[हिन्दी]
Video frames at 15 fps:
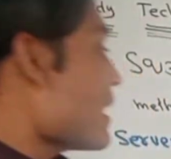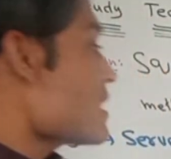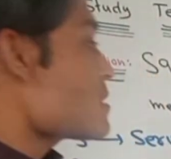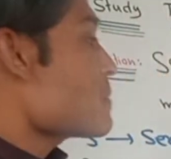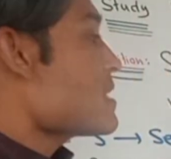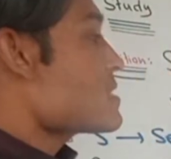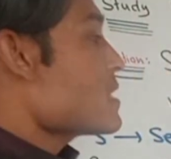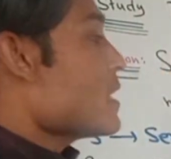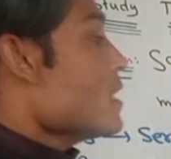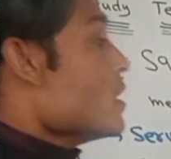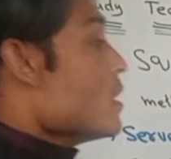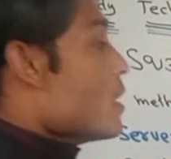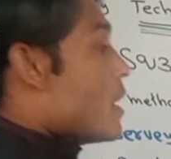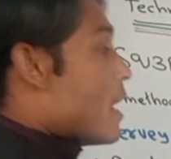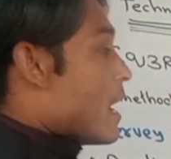आपने इसमें से
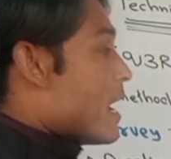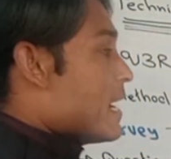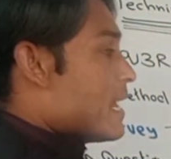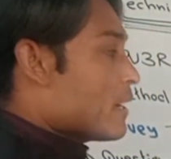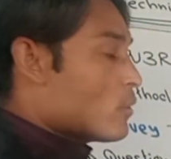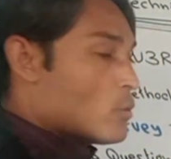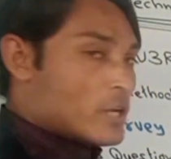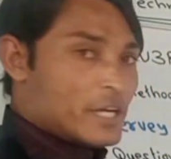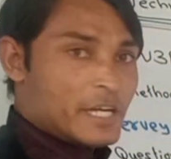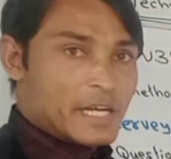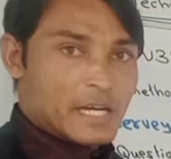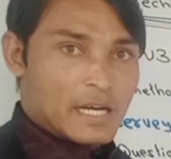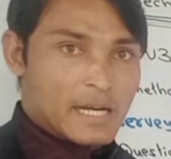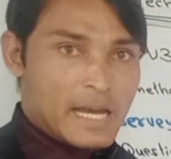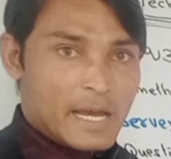हेडिंग को
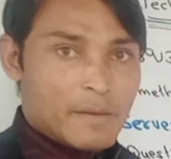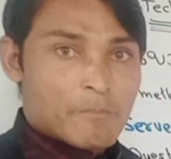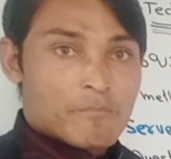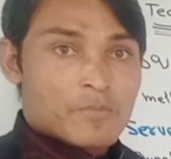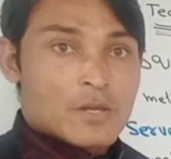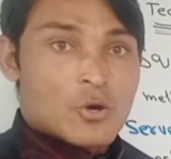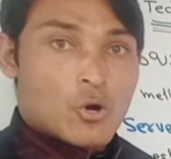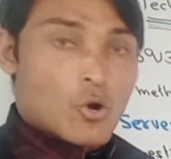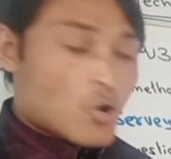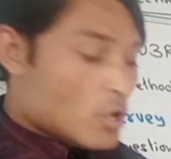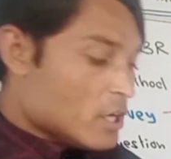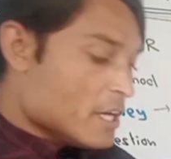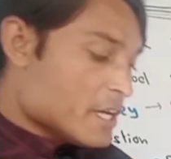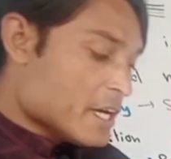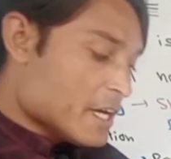रीडिंग करना है
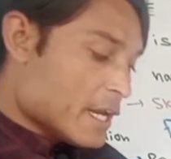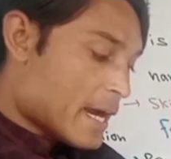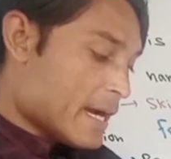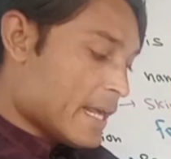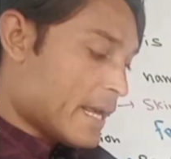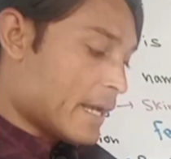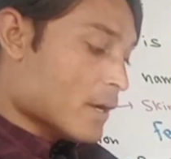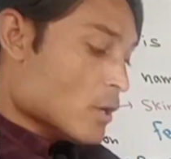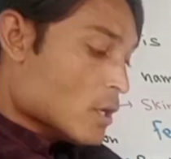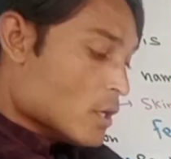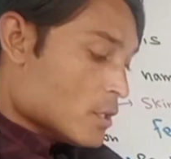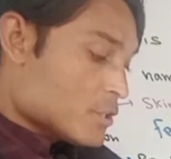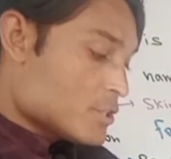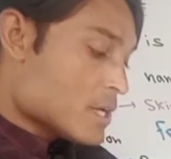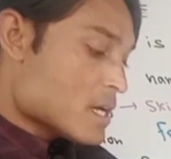ओनली रीड हेडिंग
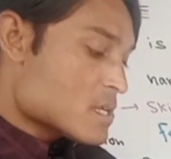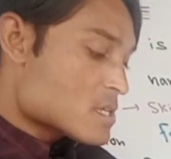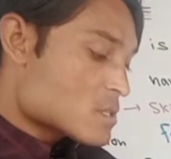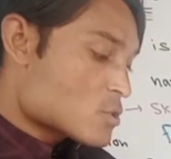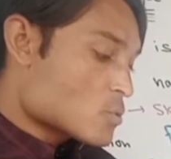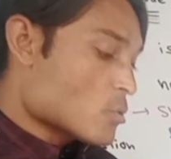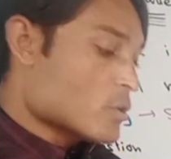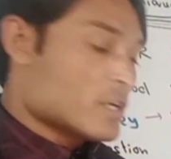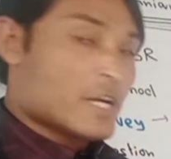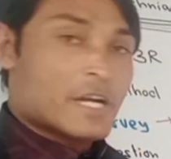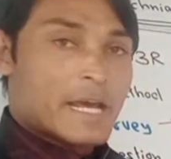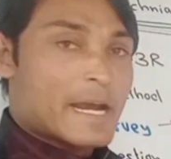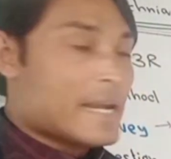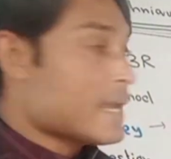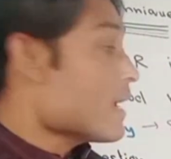just
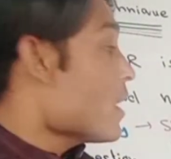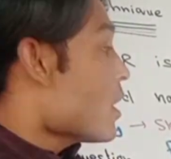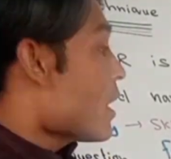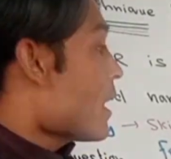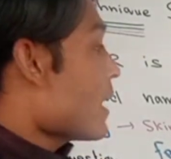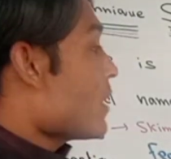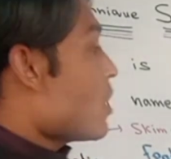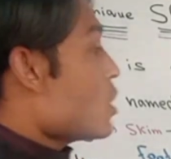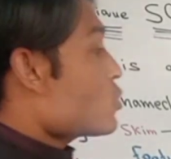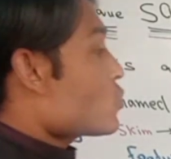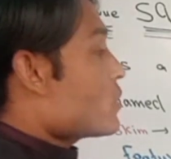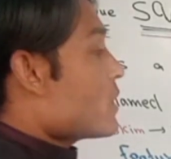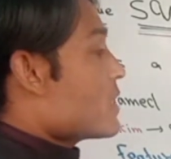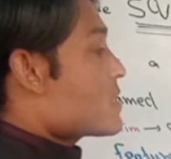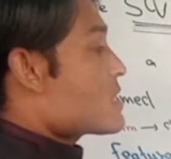रीड हेडिंग एंड
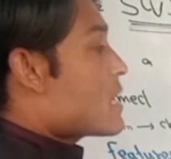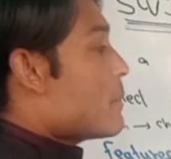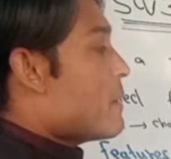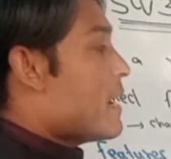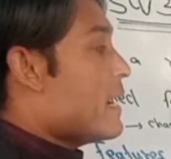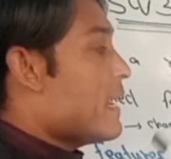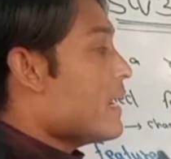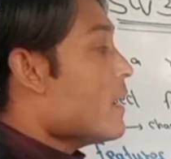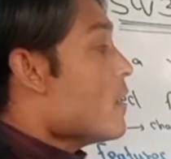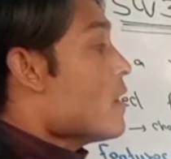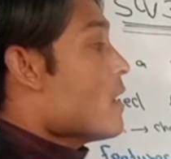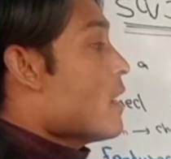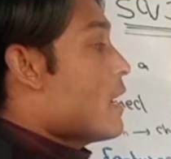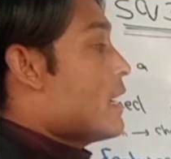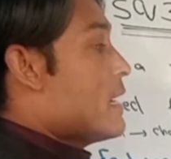ऑल्सो देन सब हेडिंग
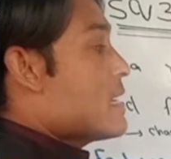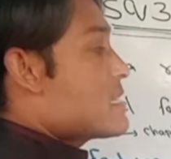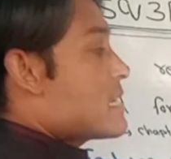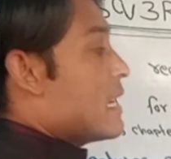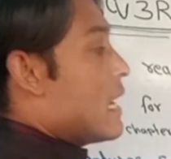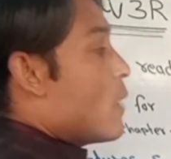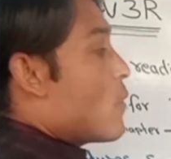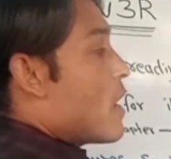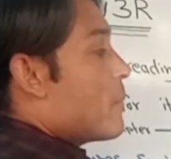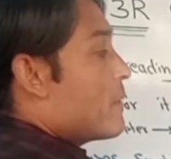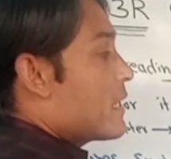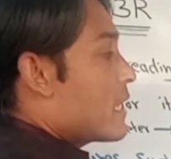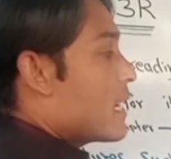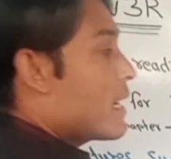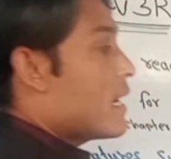एंड इसके अलावा
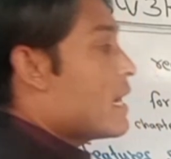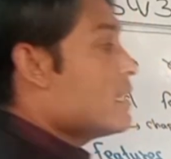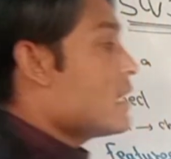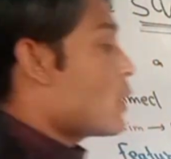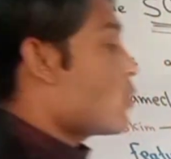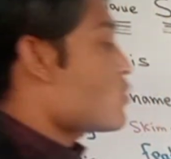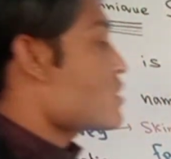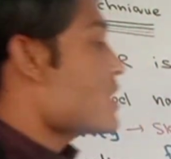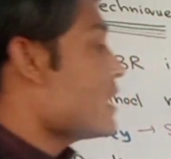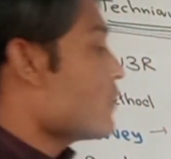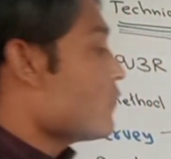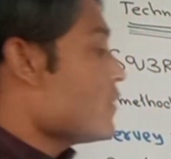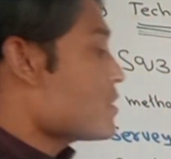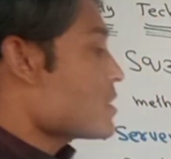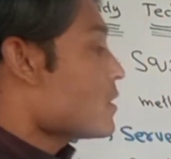आपने क्या किया अदर
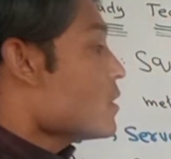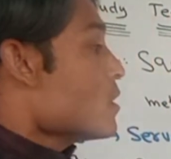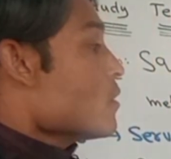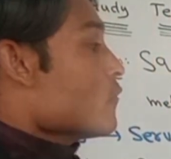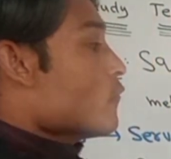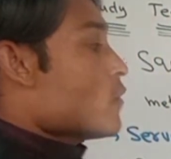आउटस्टैंडिंग फीचर